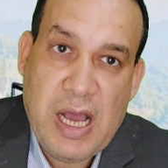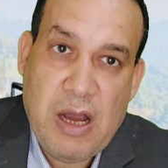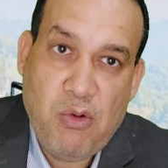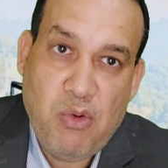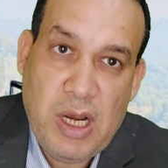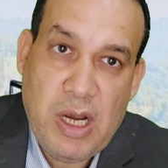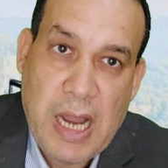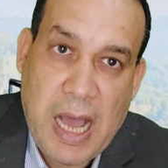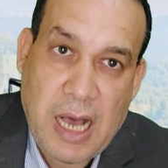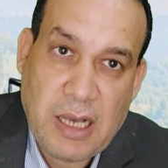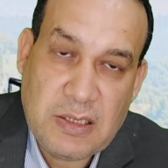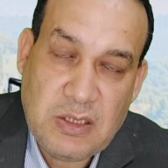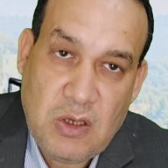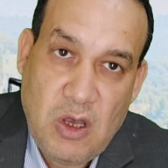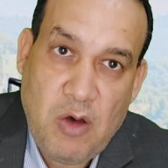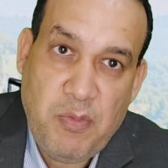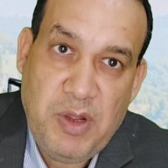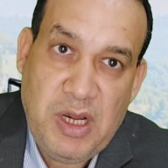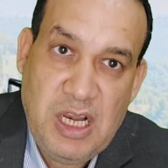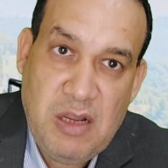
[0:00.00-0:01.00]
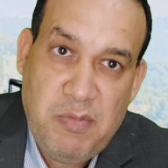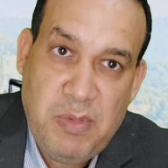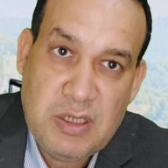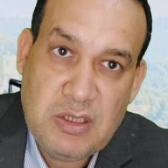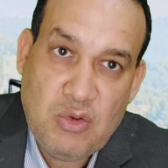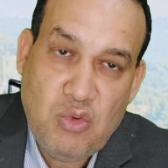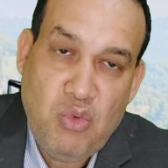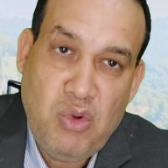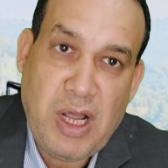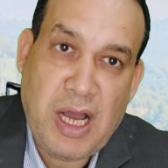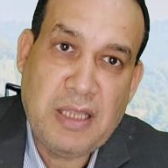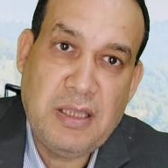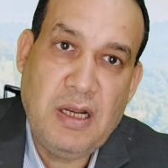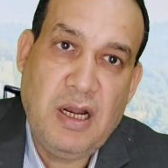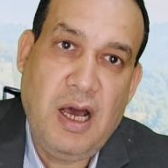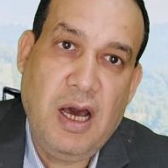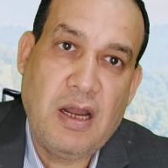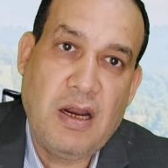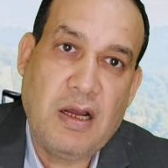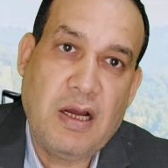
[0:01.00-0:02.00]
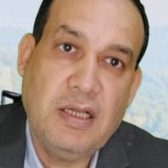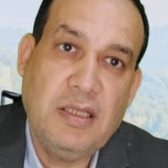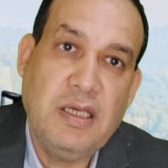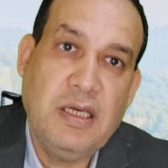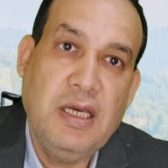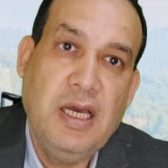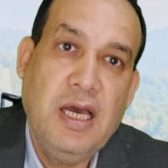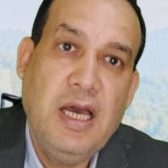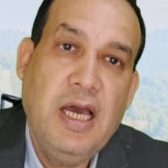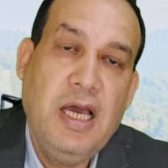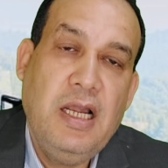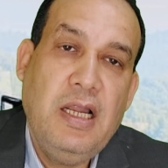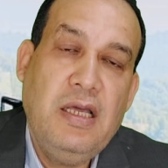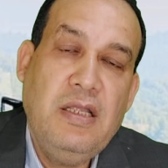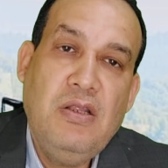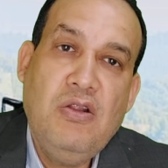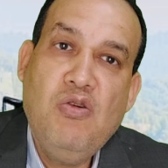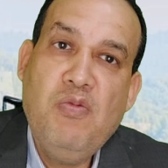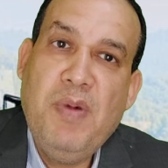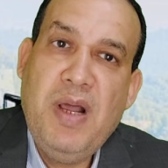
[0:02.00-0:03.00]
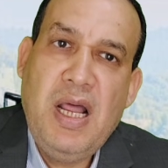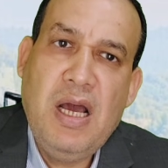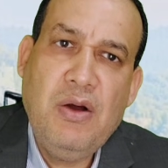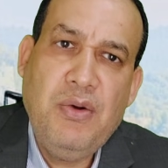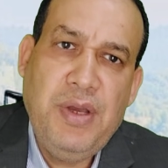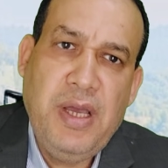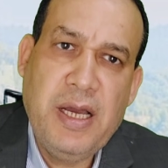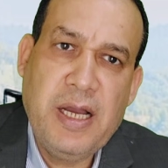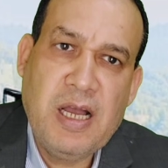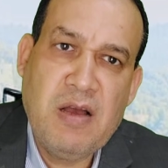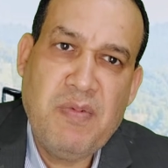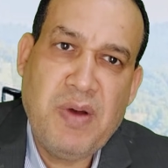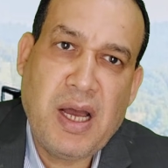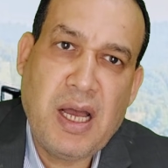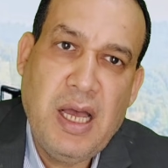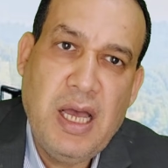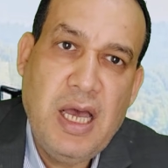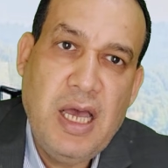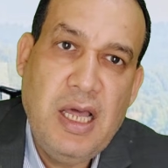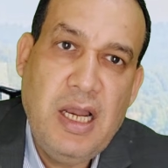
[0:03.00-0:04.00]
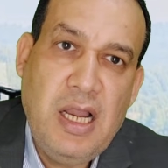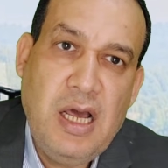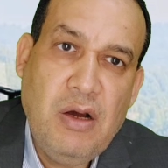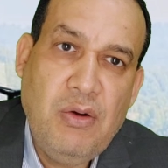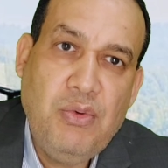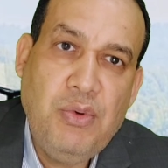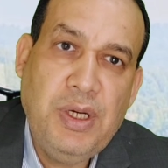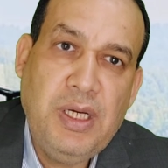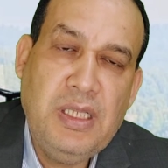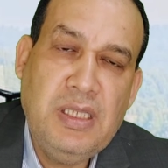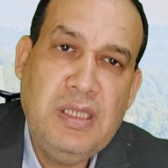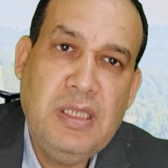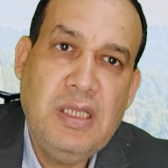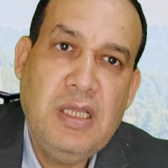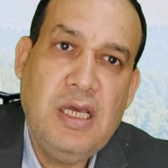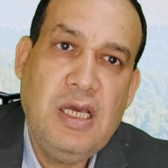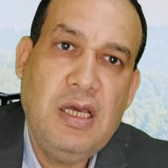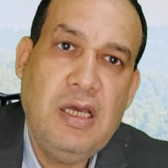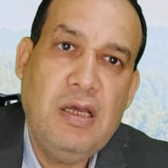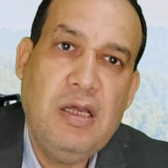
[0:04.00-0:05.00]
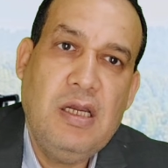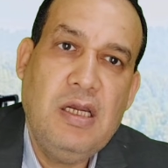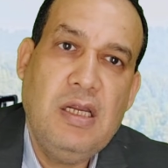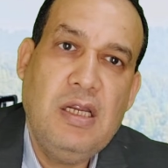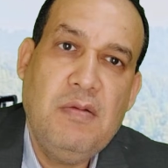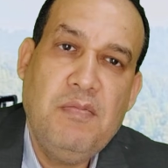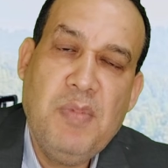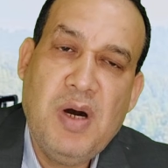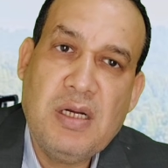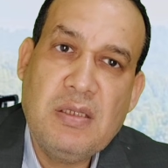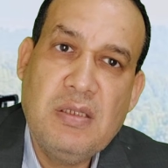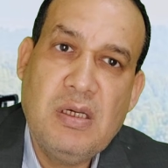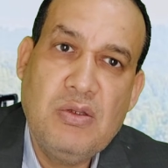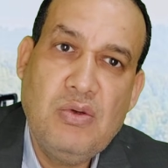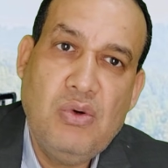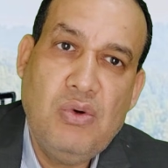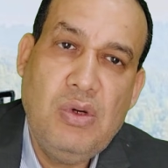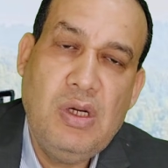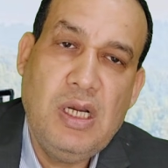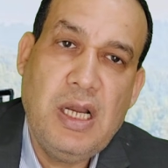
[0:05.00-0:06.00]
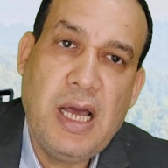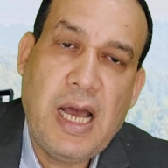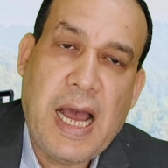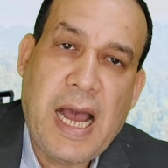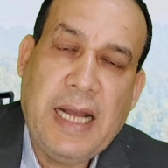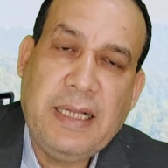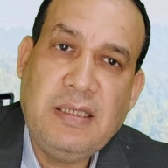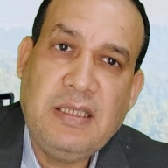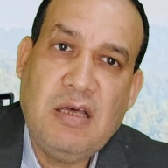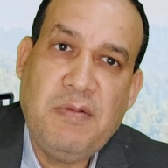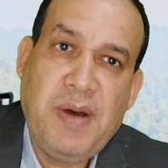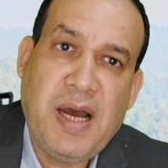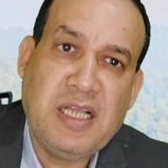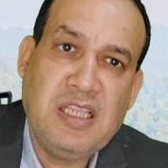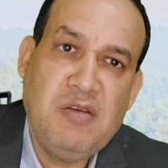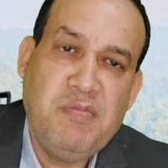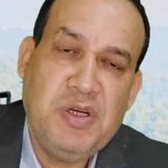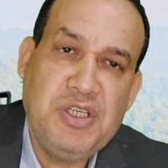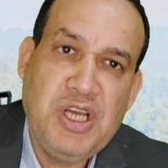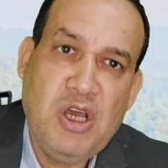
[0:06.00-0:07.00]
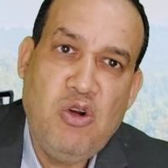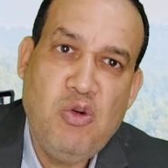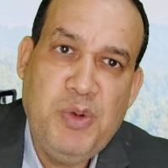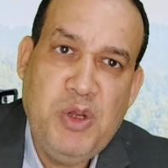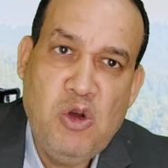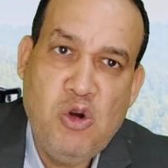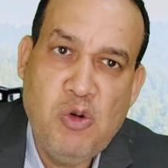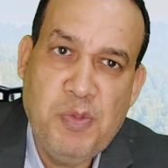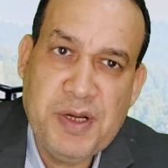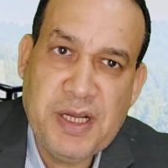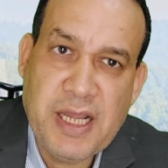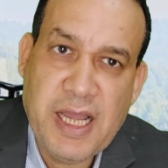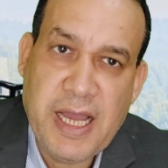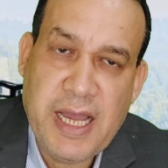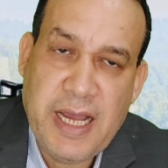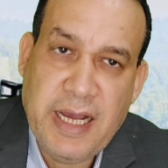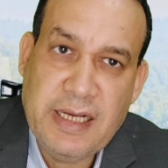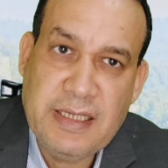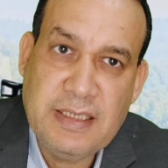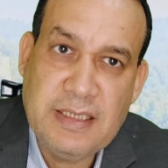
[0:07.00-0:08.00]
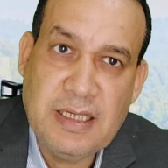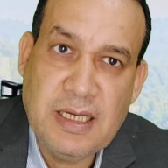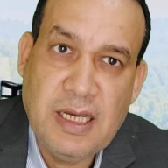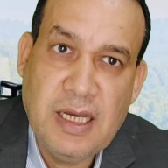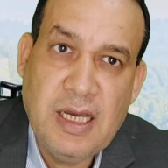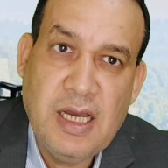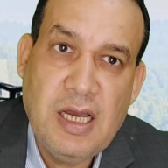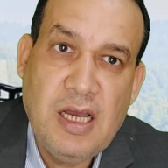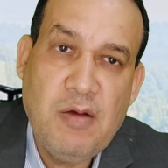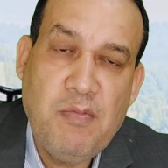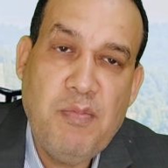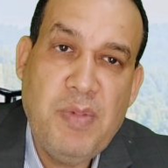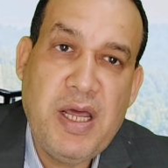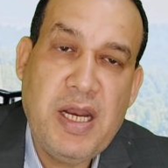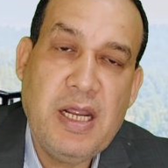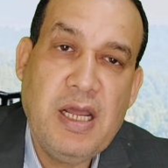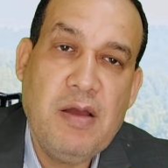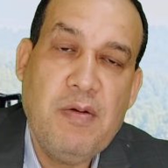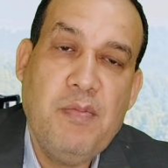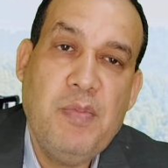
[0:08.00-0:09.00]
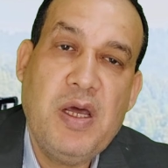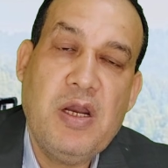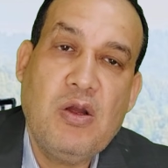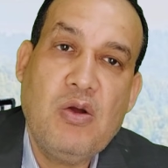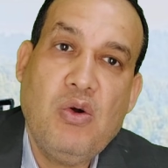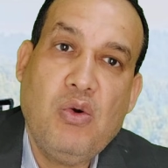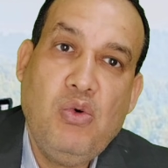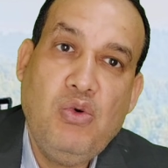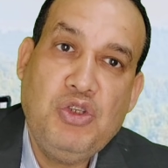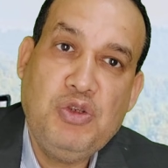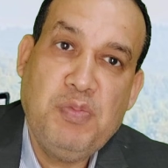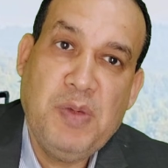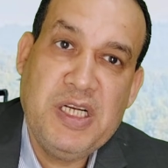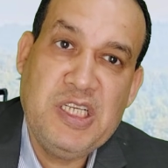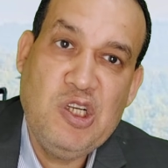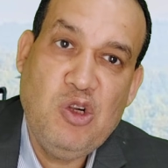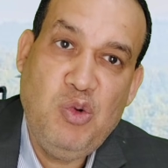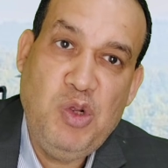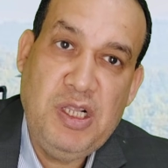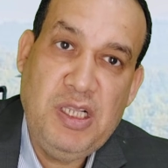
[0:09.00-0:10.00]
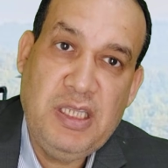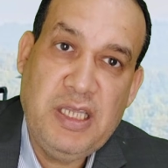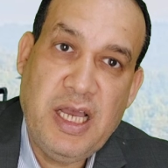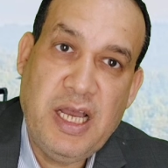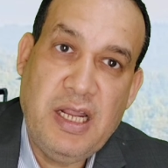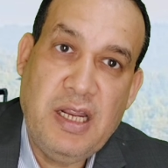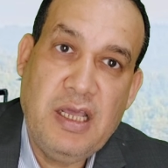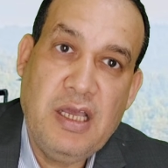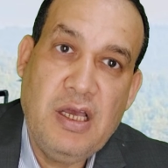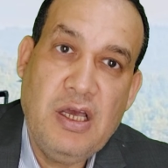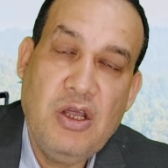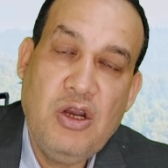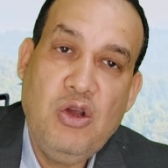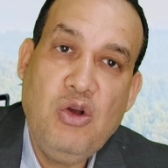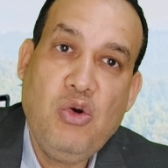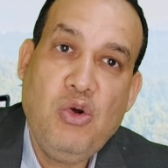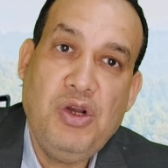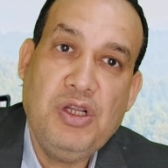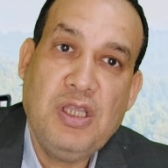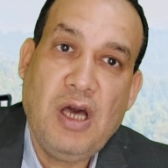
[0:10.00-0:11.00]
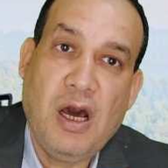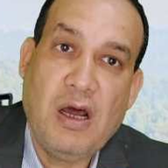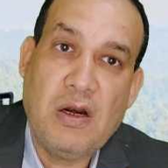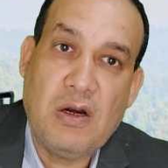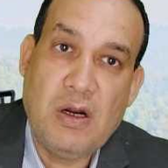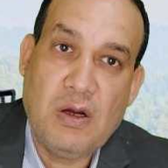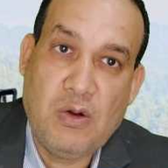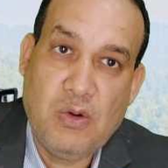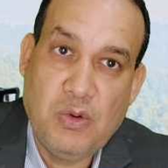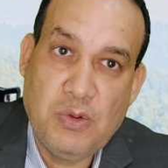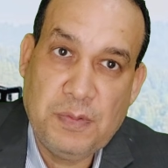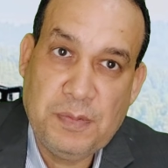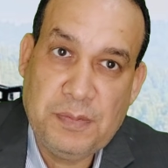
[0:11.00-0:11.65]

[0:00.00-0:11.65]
او الاعصاب اللي مسؤوله عن الحركه دي ما لقوا ايه يا جماعه لقوا ان المرضى دول حتى بعد ما شالوا منهم الجهاز ما رجعوش مشلولين تاني رجعوا يتحركوا